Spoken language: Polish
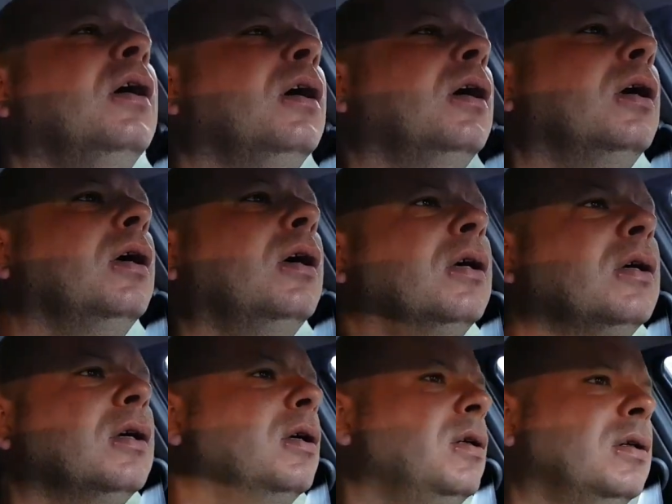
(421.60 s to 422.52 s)
yy,
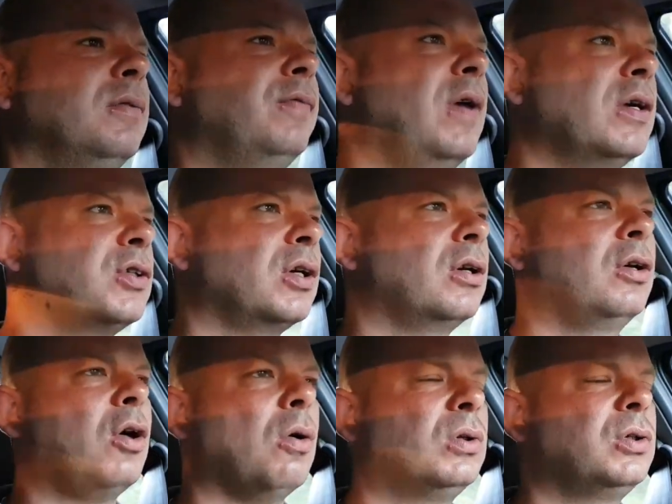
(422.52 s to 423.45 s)
wiesz,
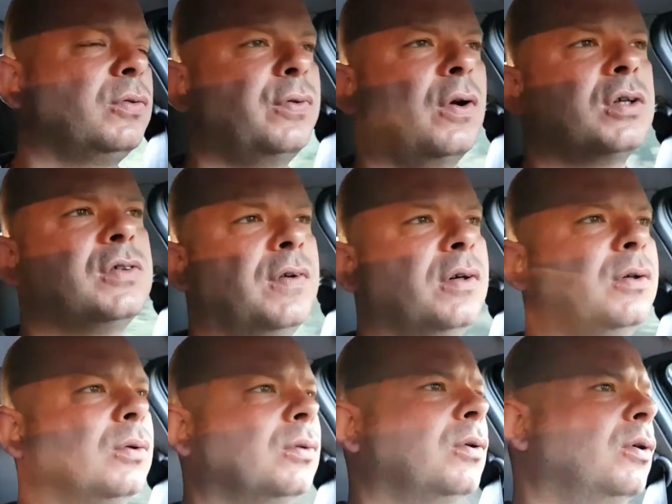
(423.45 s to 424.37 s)
coachów
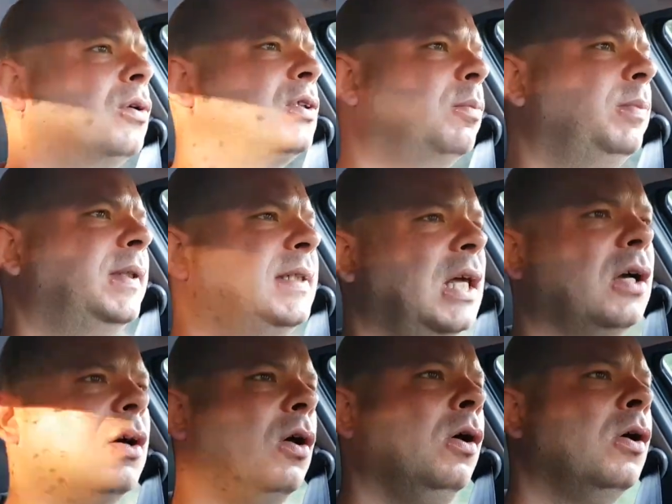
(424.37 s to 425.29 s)
rozwoju
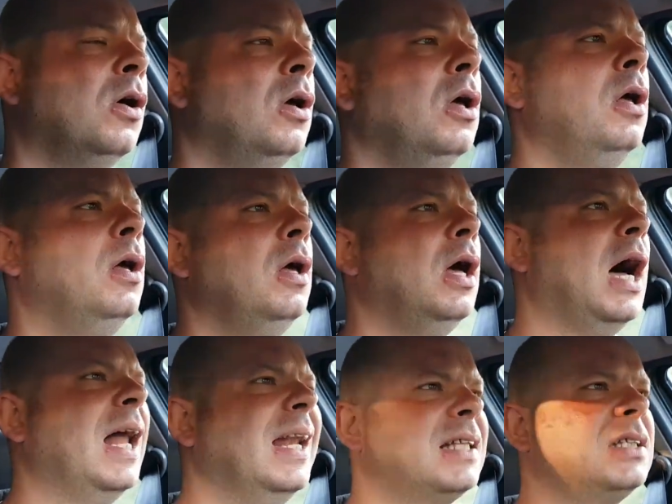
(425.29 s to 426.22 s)
osobistego,
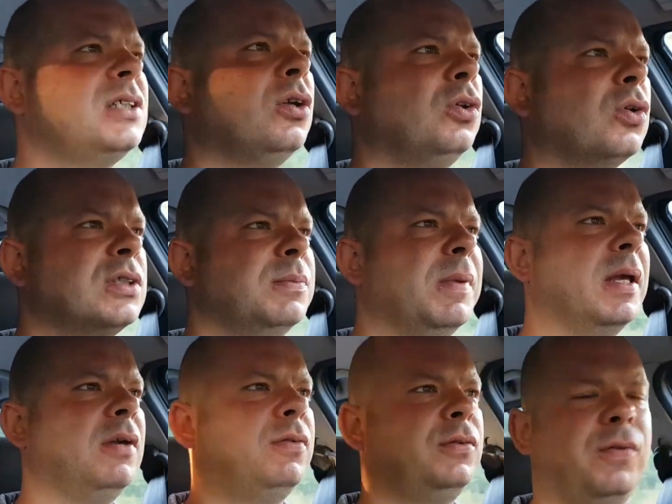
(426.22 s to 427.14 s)
ale co to
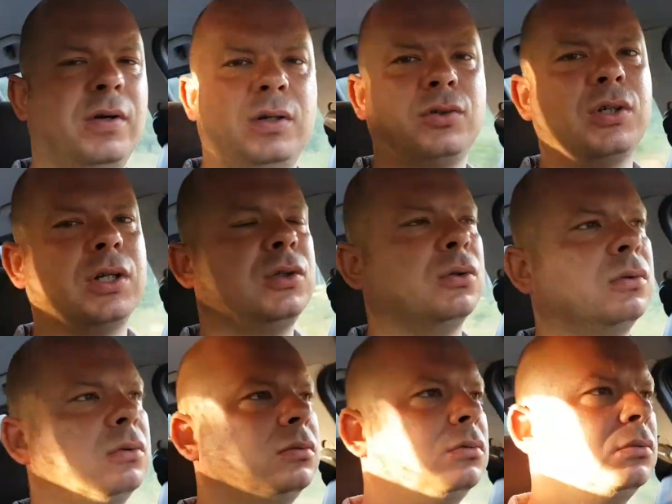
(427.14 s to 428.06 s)
zmieni w Twoim życiu?
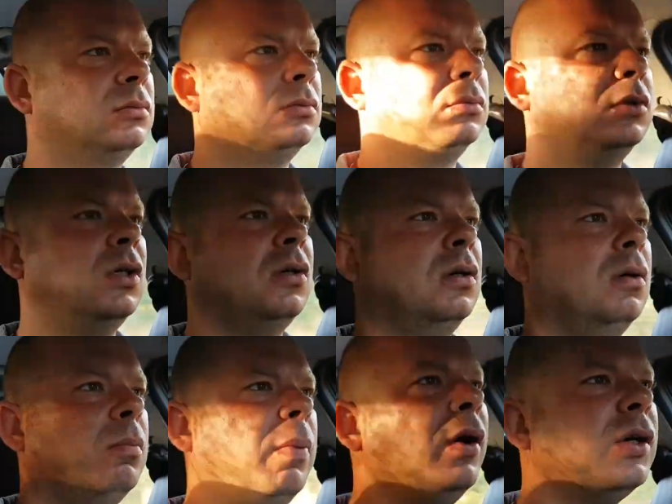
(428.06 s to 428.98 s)
No,
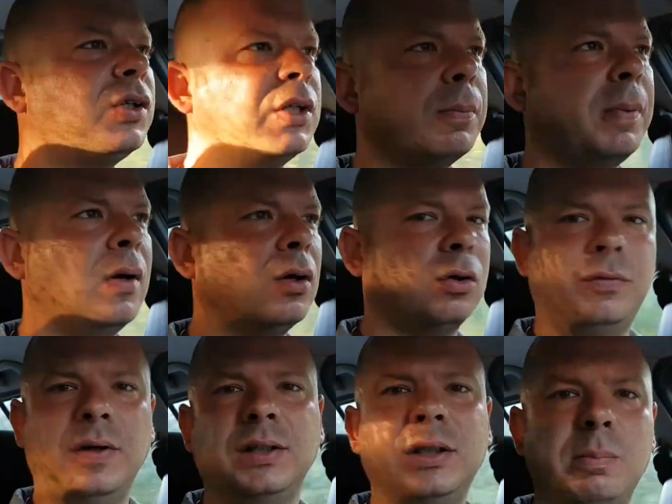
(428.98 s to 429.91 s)
boisz się
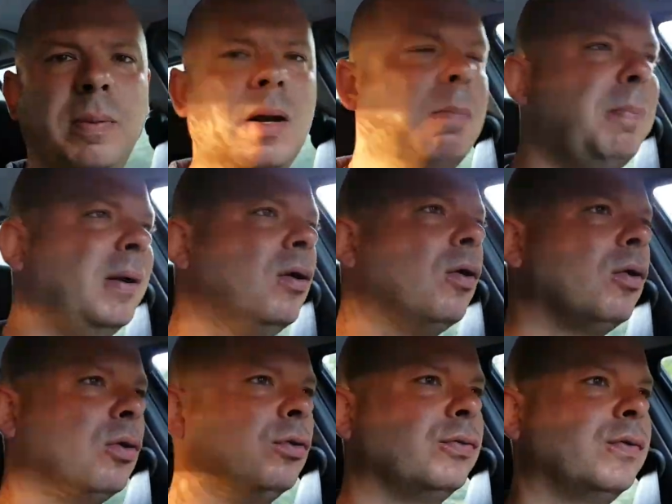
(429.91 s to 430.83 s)
pająków? Ja się boję
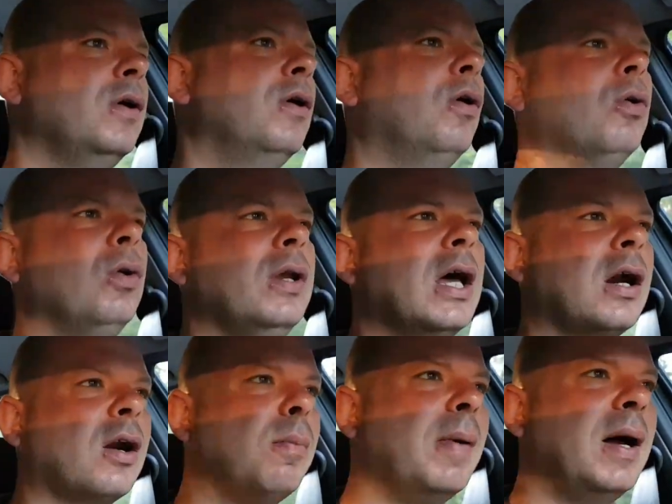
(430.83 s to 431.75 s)
pająków. Ogólnie
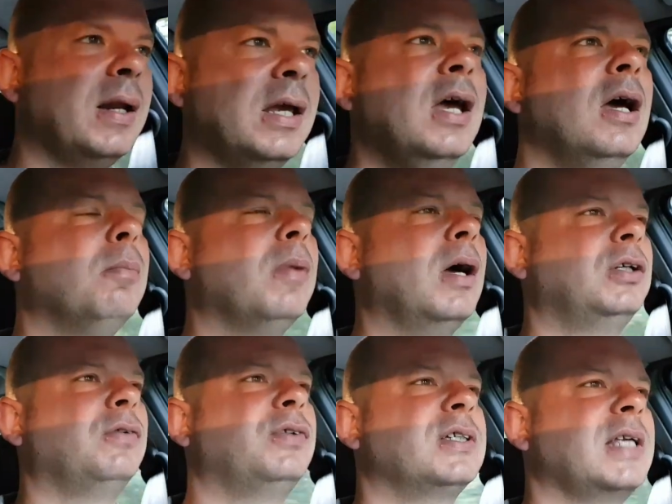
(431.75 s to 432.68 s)
robali. Boję
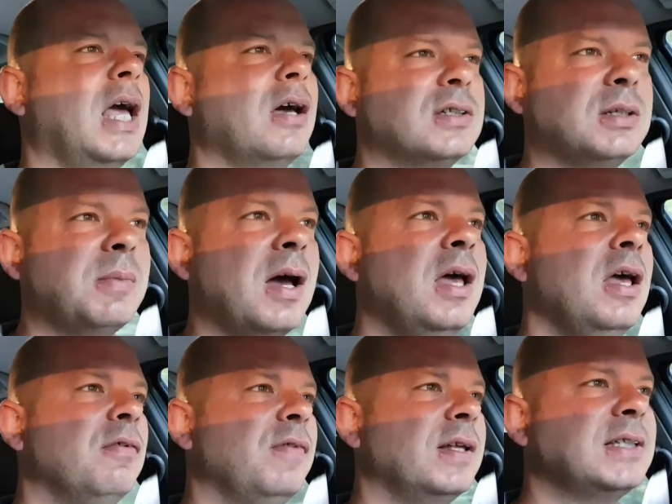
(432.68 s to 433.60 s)
się wszystkiego, co ma
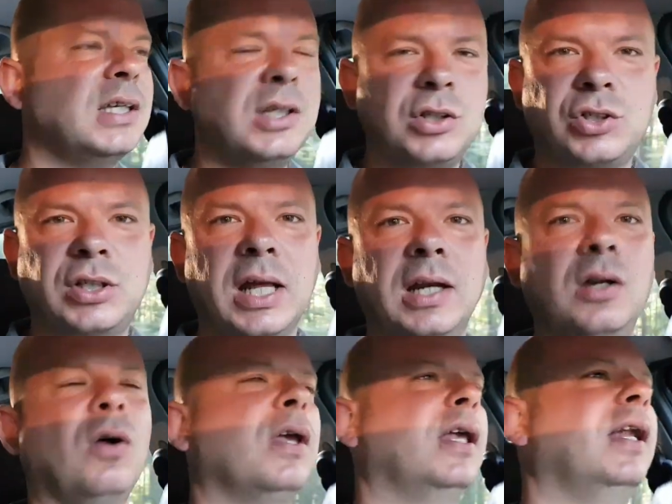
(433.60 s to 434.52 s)
więcej niż cztery
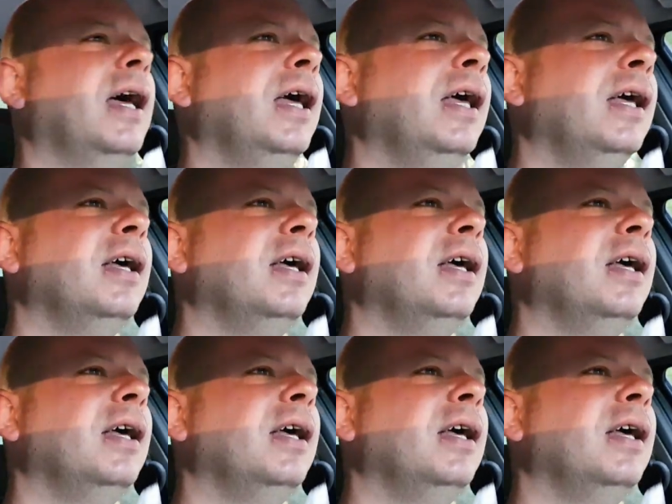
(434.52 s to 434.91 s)
nogi, nie?